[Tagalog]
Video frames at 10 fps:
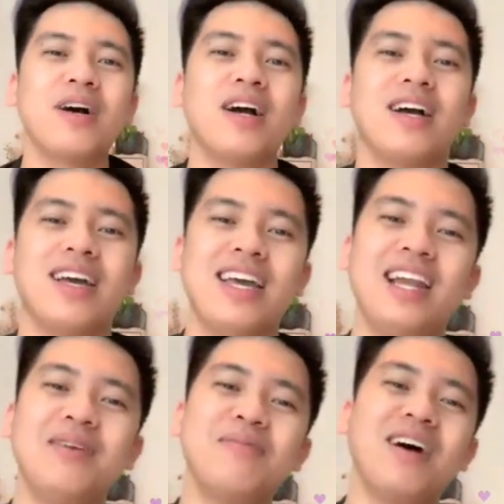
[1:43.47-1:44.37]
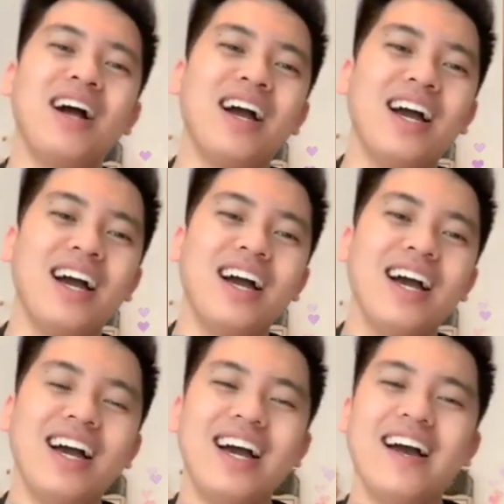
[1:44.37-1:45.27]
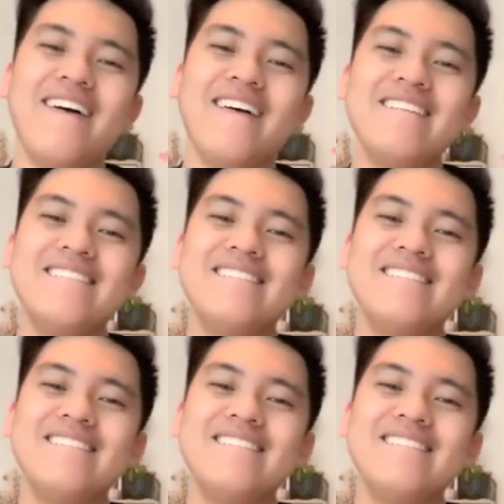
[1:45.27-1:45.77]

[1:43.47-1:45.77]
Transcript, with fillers: Hello mga. Hello?